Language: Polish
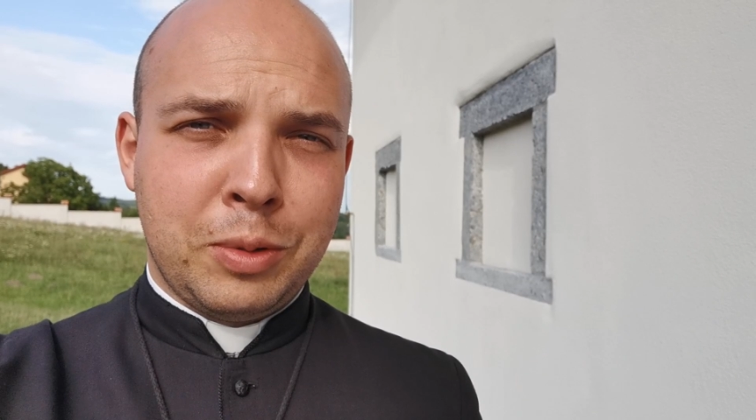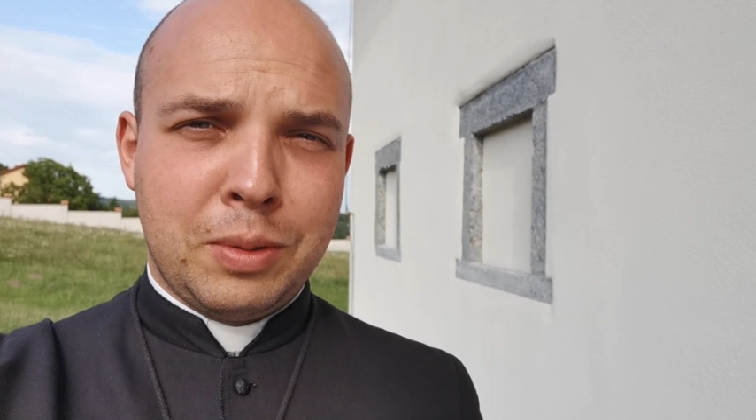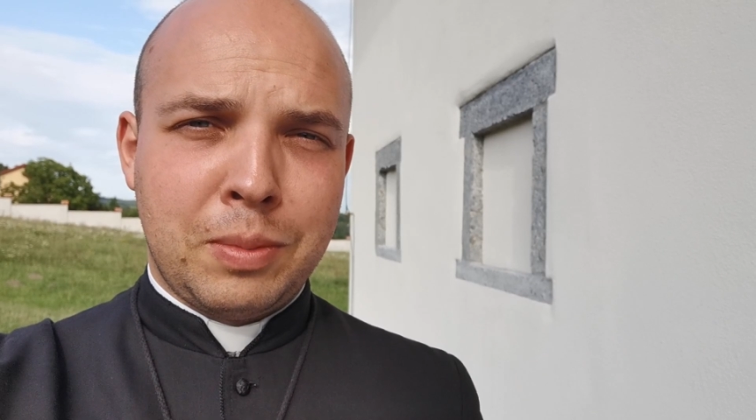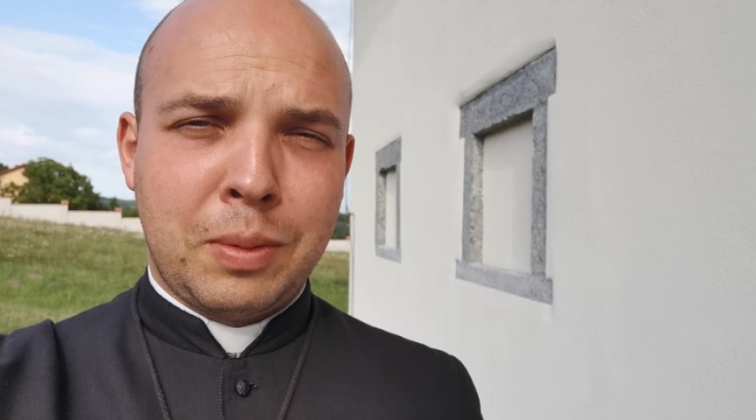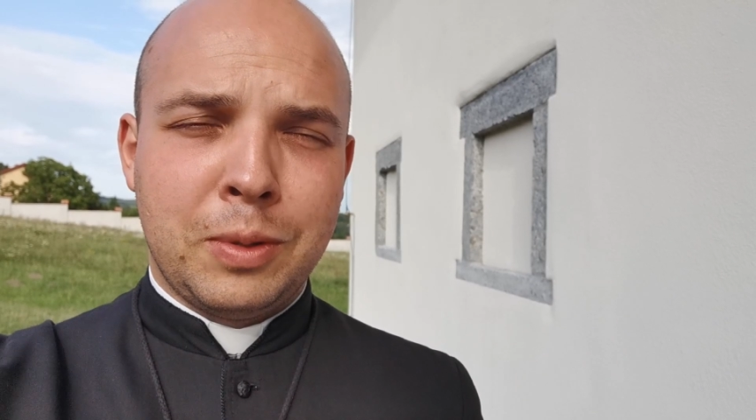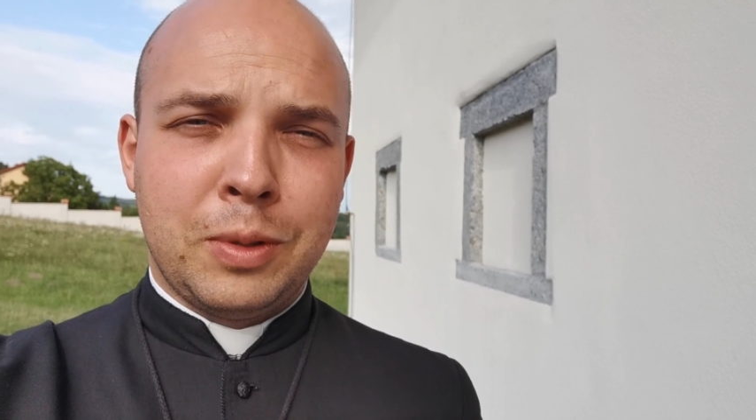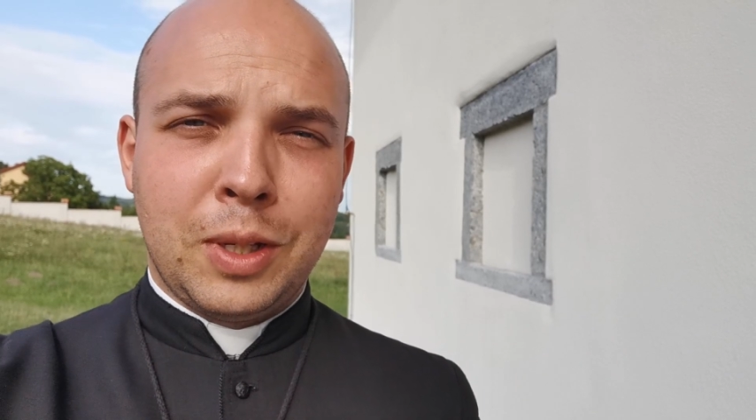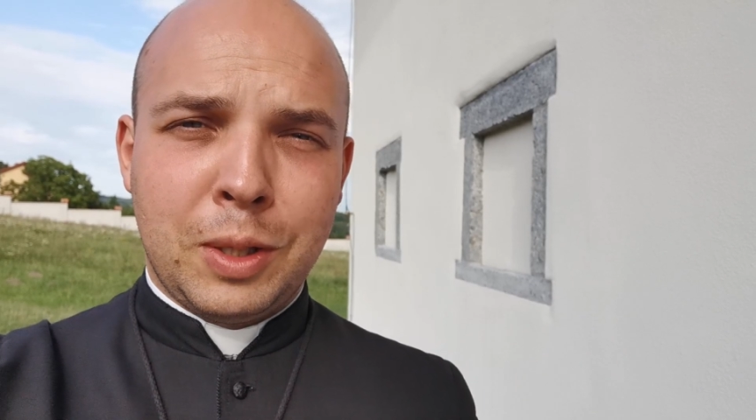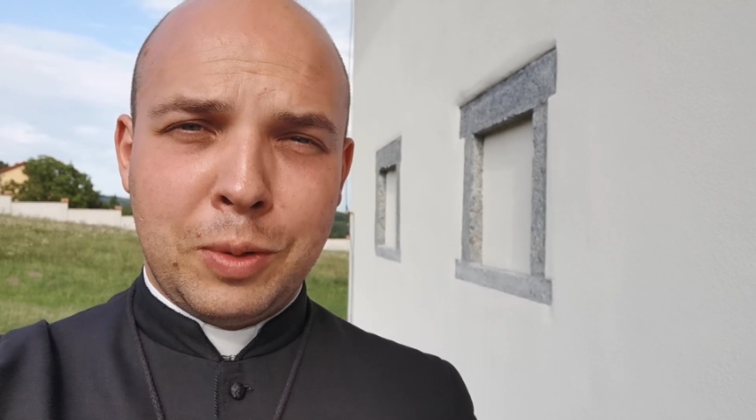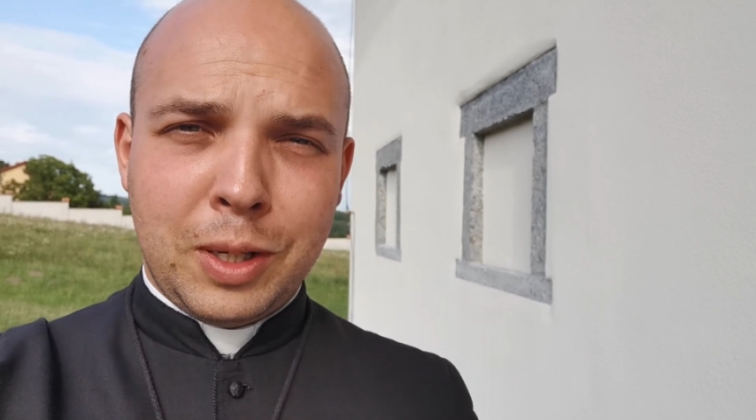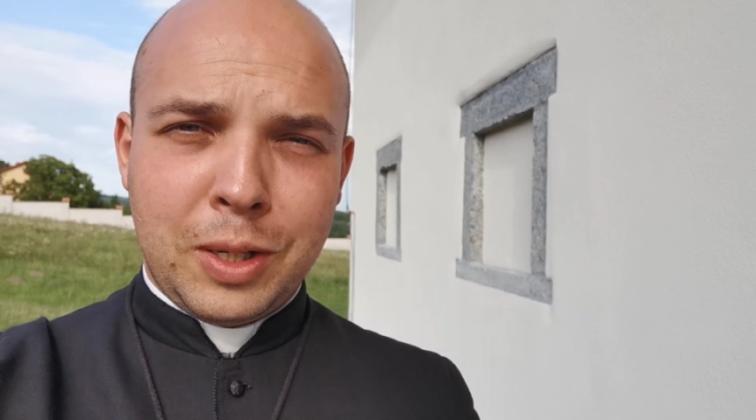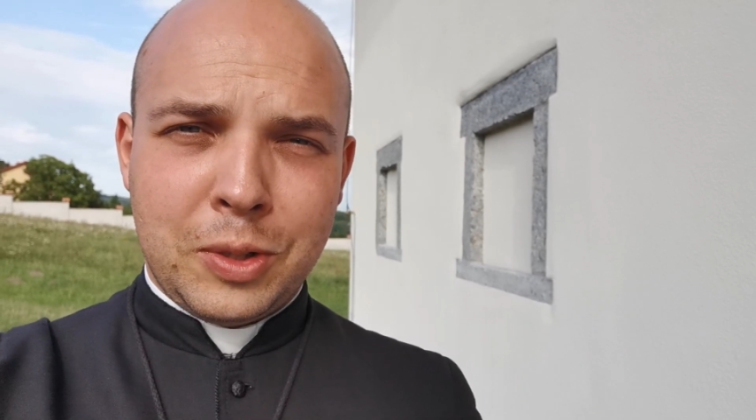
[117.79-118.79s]
który mamy, to
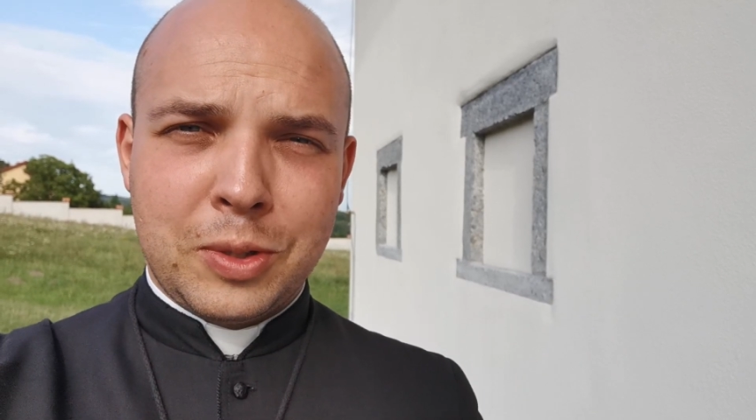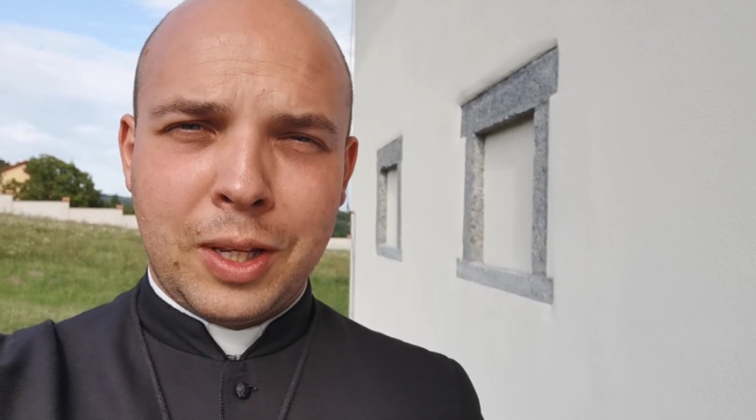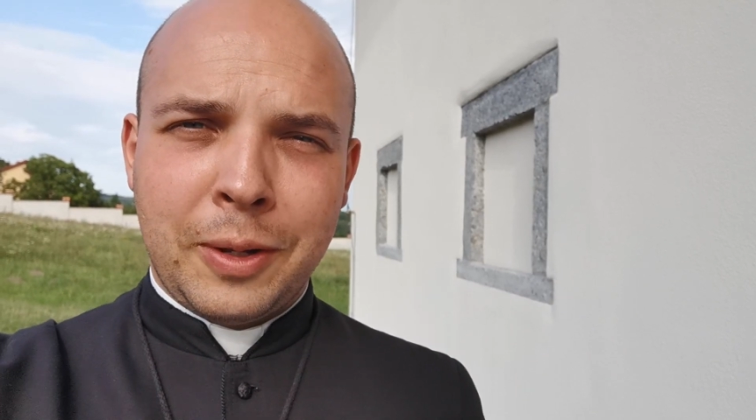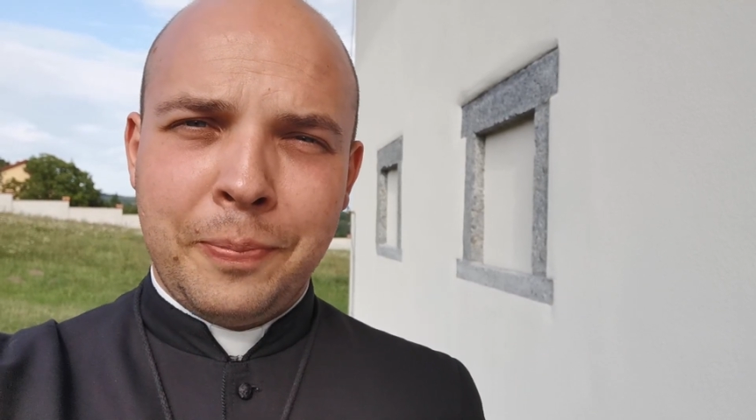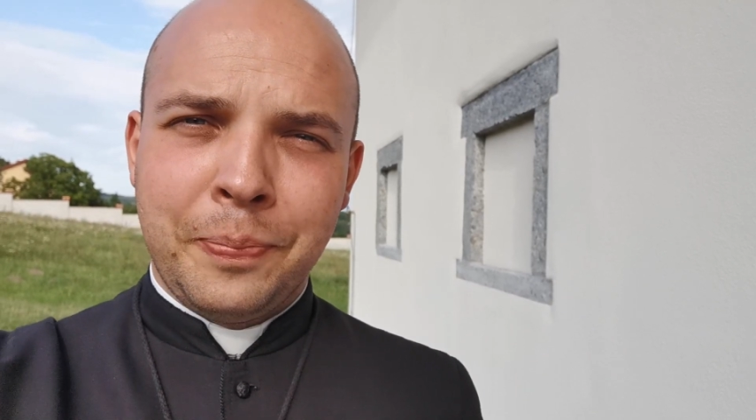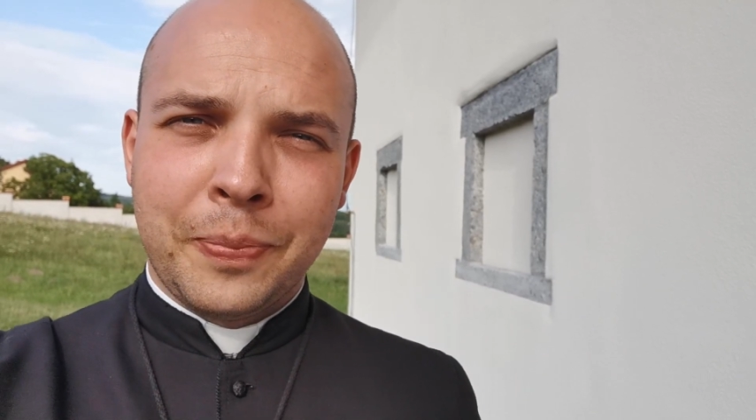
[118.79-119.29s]
Eucharystia.